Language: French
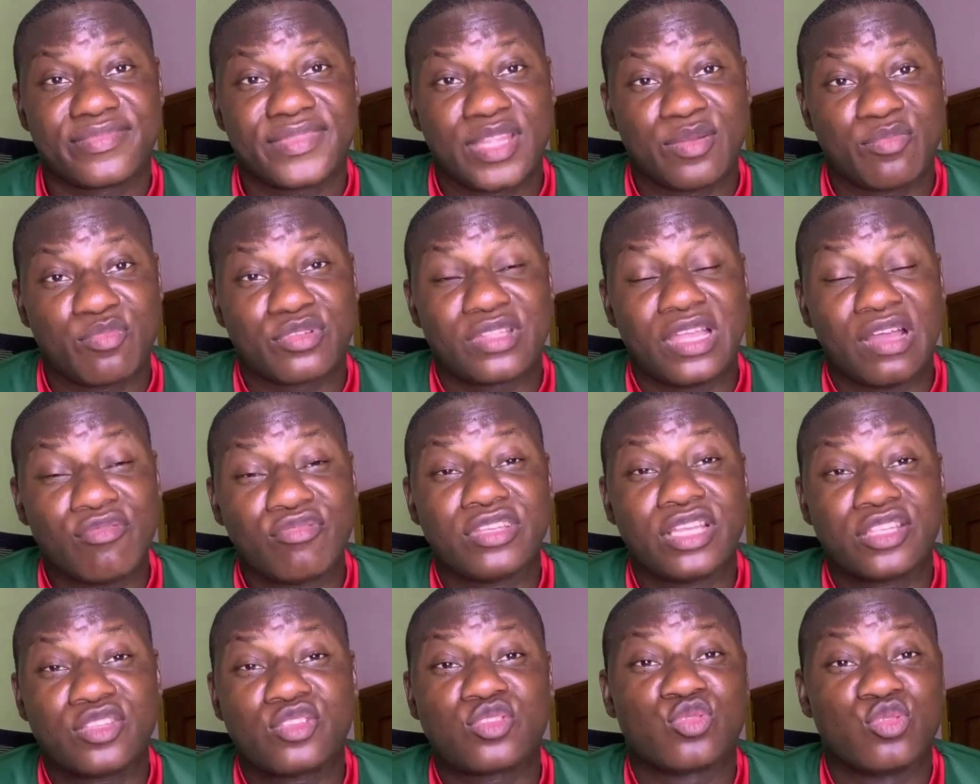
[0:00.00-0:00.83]
Pourtant, vous
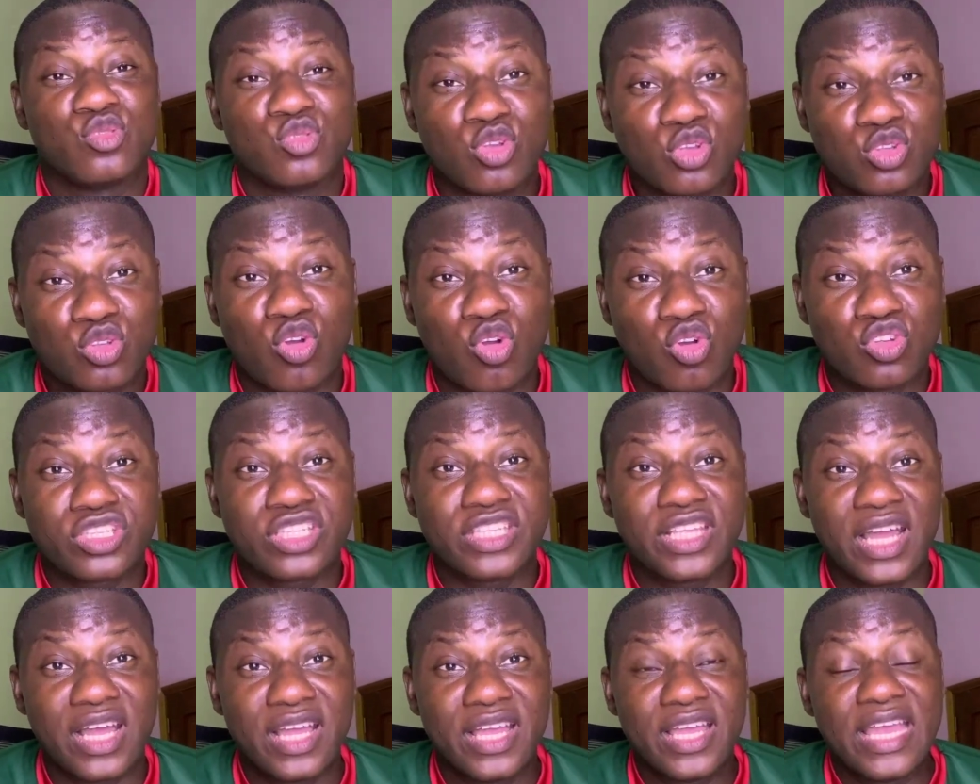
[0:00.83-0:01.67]
êtes sur autre
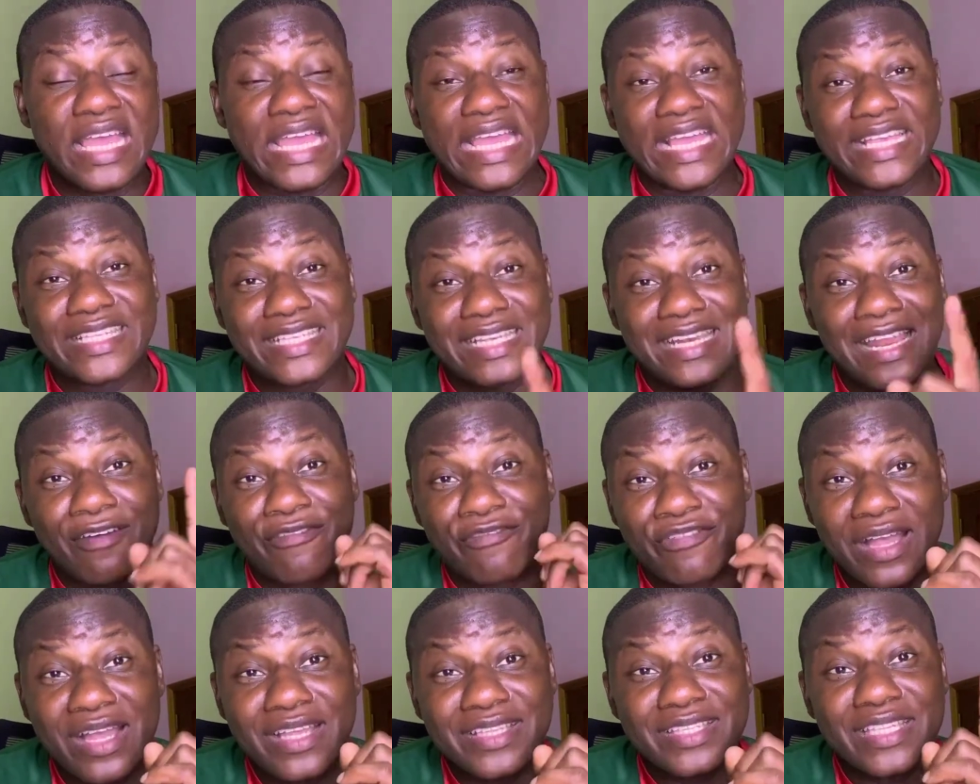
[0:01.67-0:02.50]
continent. Et c'est la
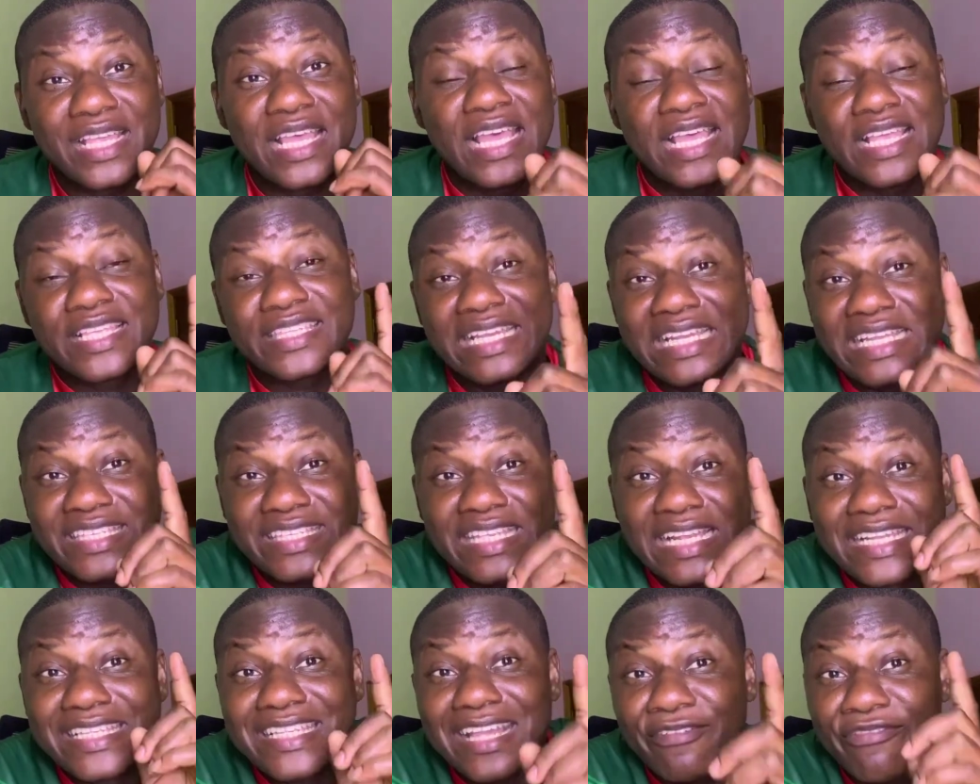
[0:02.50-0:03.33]
France, c'est
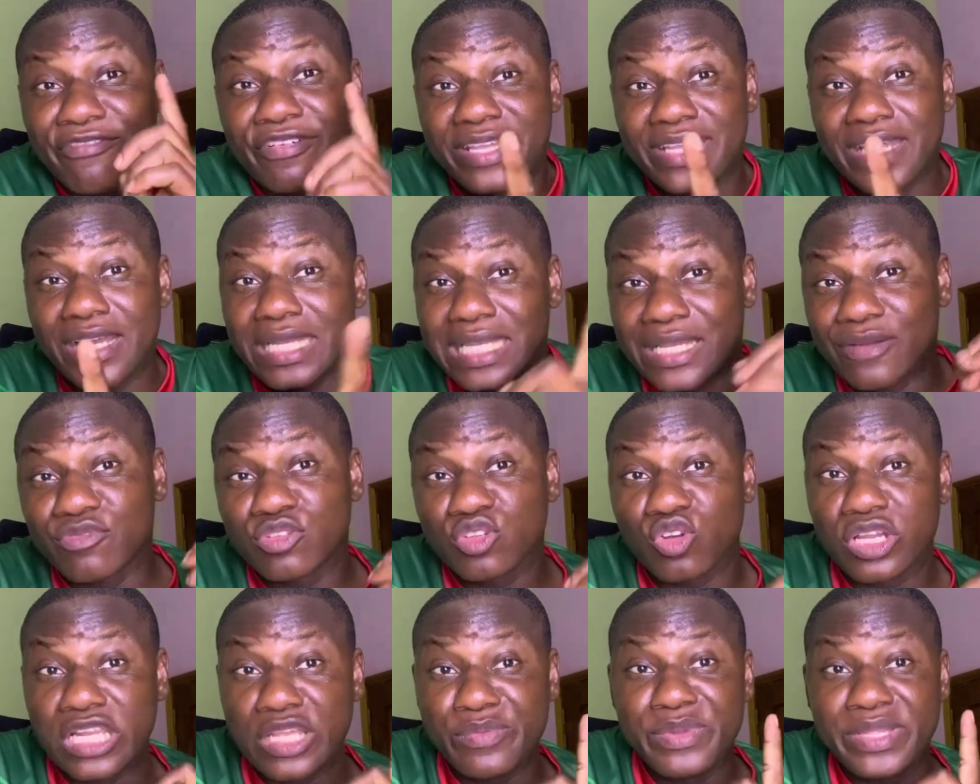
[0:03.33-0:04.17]
les Africains qui vous ont
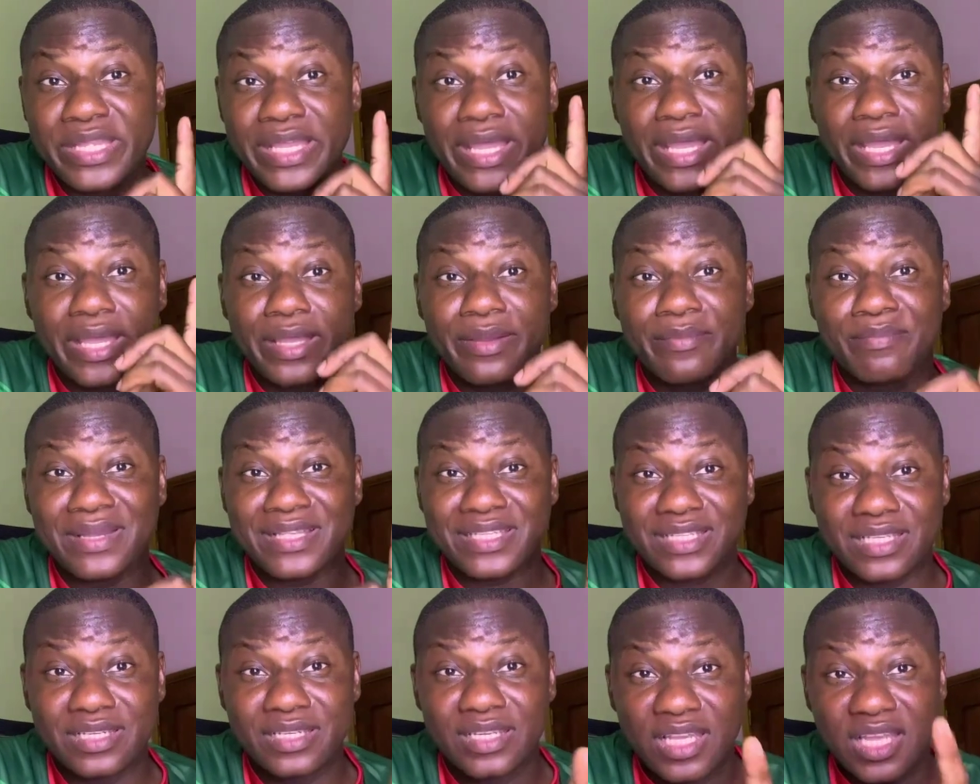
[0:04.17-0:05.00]
éliminé. parce
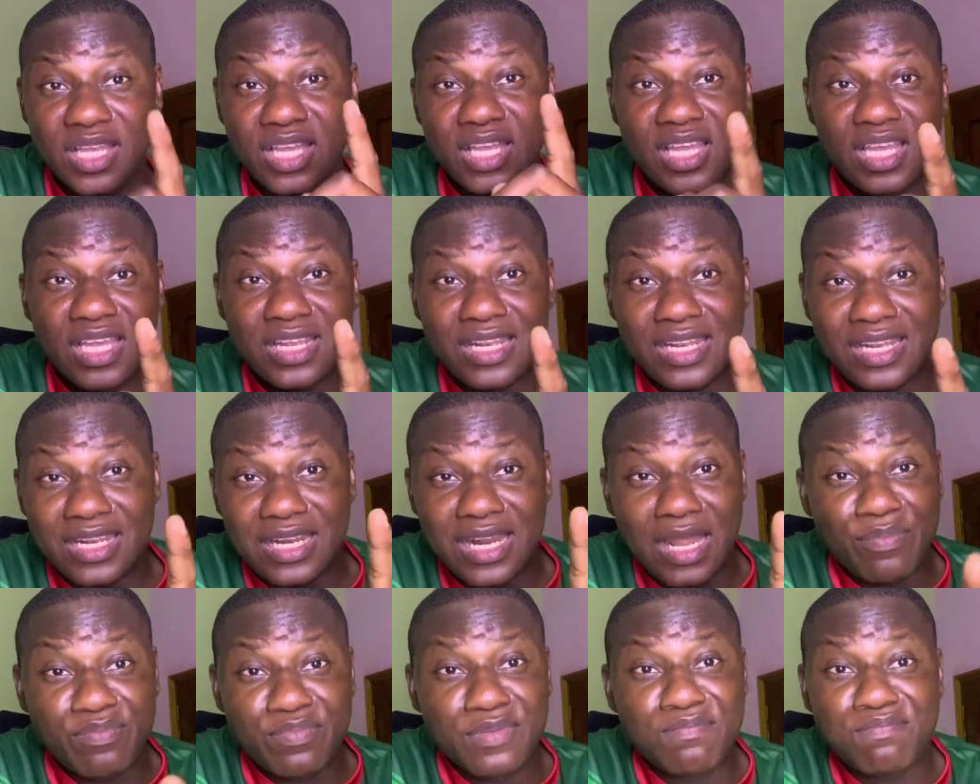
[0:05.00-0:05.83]
que
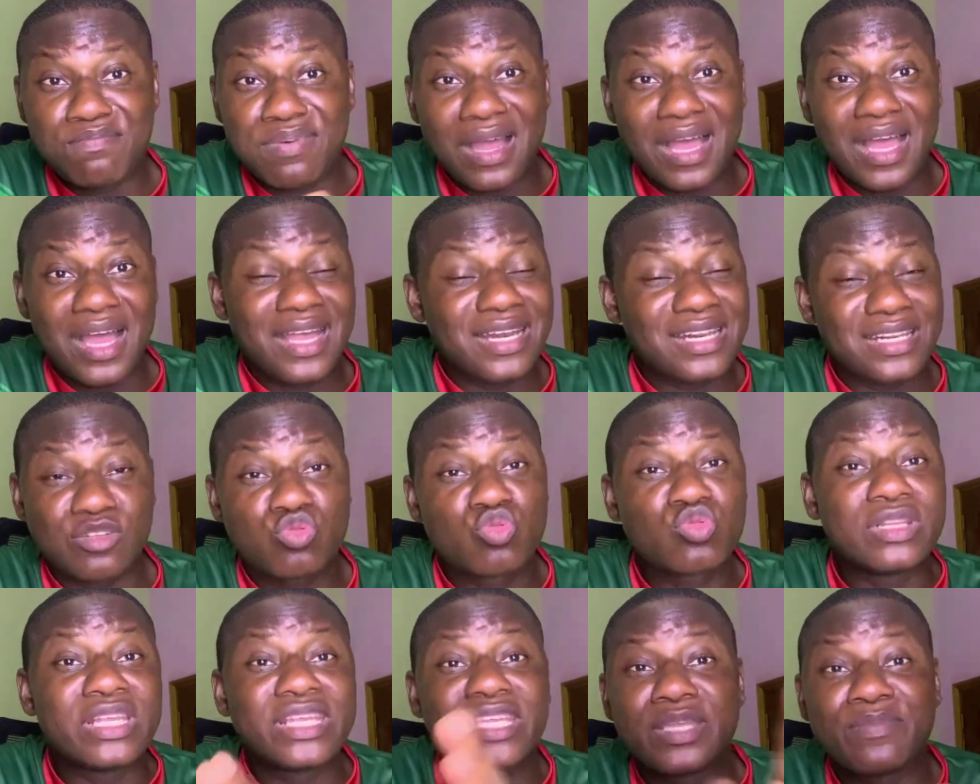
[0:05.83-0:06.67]
la plupart,
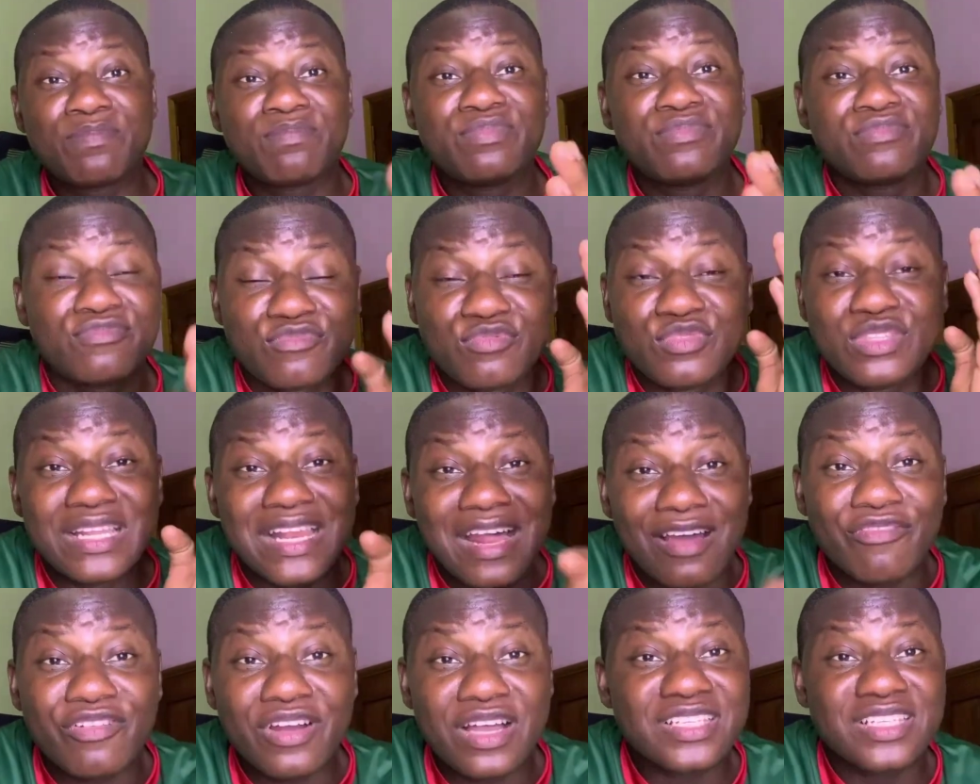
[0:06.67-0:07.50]
toute l'équipe de
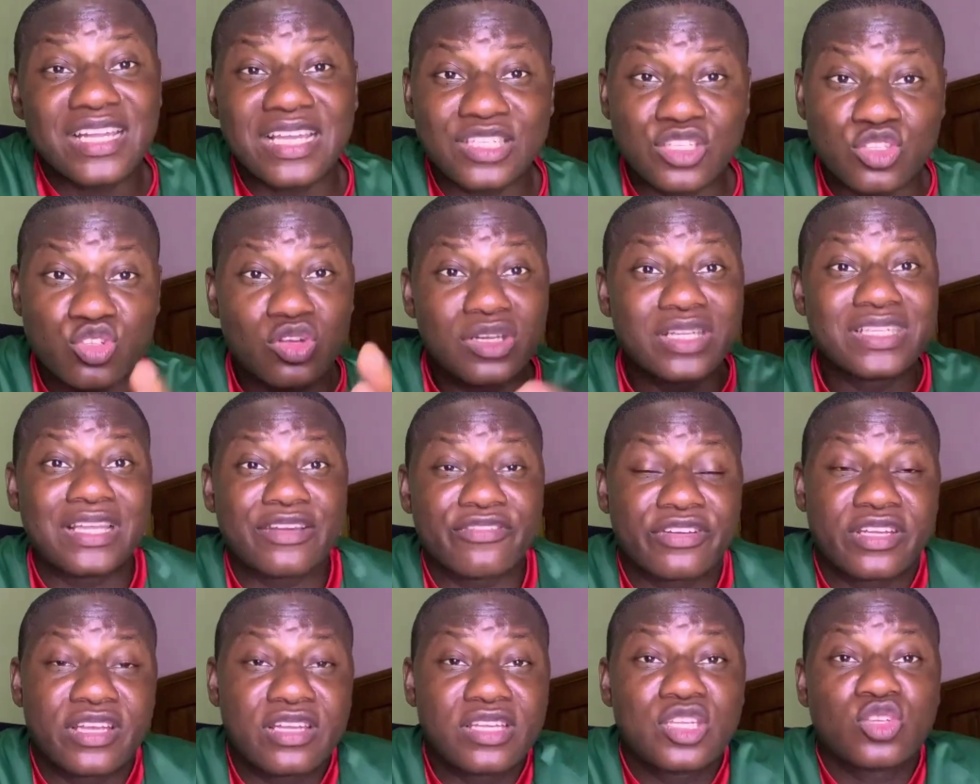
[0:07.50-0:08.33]
la France, là, ce sont les
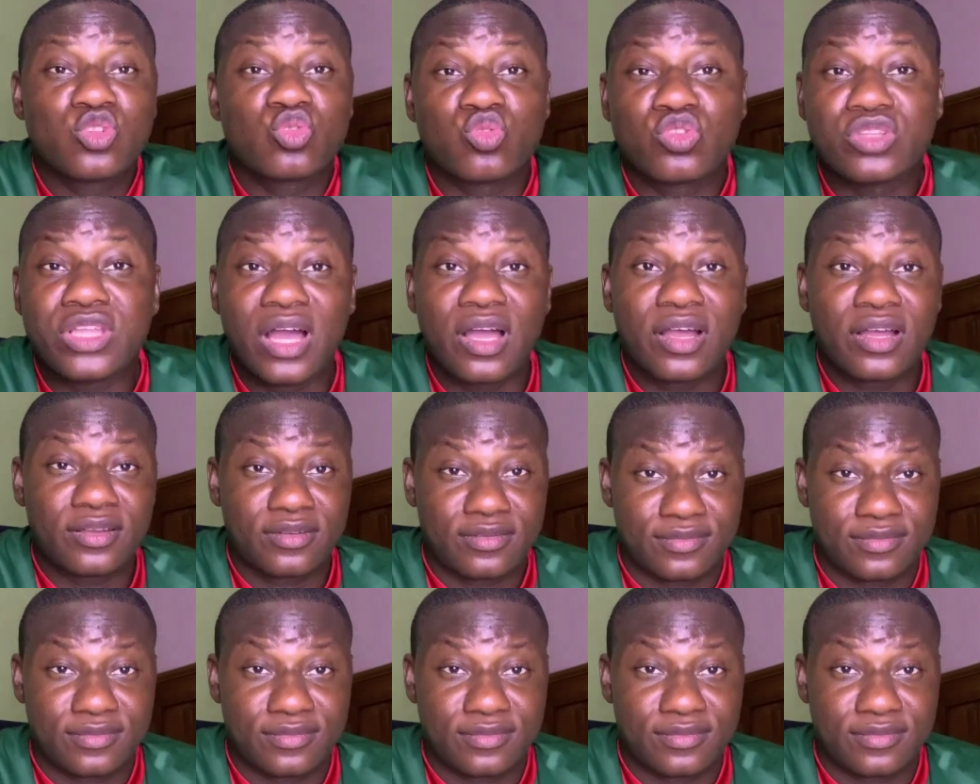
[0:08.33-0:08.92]
Africains qui jouent dedans.